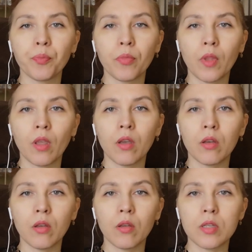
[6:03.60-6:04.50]

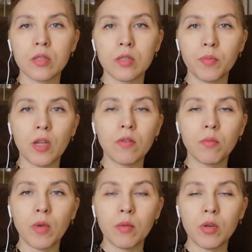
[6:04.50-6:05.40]
с
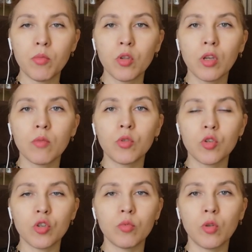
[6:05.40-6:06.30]
первым моим ребенком, он
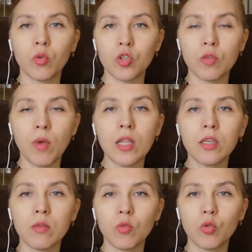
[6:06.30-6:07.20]
еще был очень
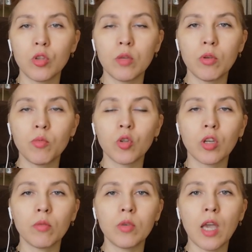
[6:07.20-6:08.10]
маленьким, грудным
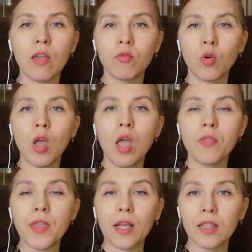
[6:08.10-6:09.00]
ребенком, я его
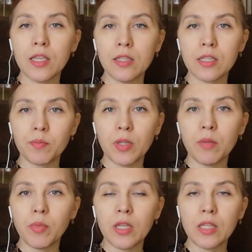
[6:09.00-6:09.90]
наклонилась
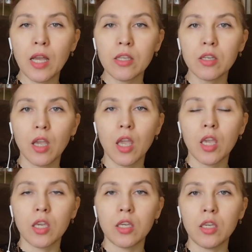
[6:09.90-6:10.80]
перепеленать,
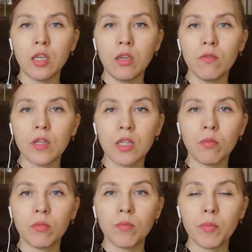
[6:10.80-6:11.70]
и в
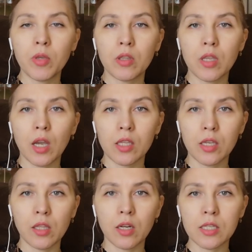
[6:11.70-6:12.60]
этот момент я
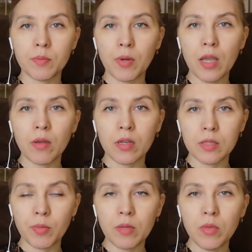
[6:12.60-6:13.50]
хотела распря...
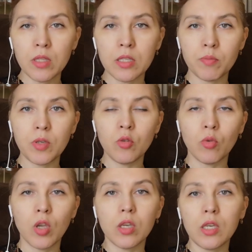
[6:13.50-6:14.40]
распрямить
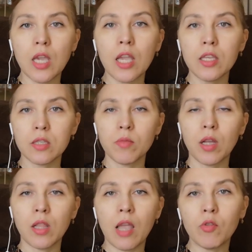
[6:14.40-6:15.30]
спину, и я не
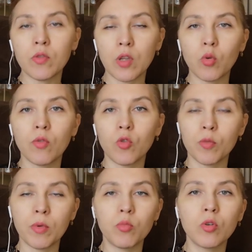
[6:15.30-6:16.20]
смогла. И вот в такой
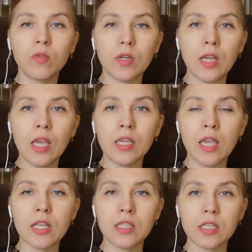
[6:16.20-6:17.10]
форме буквы «Г»
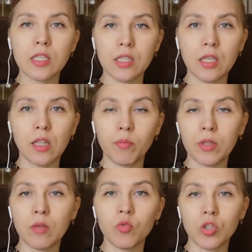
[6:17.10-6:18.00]
я застыла,
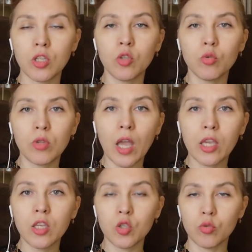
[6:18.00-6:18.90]
потому что ни туда
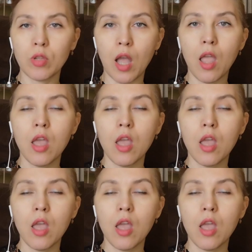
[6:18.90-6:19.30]
и ни сюда.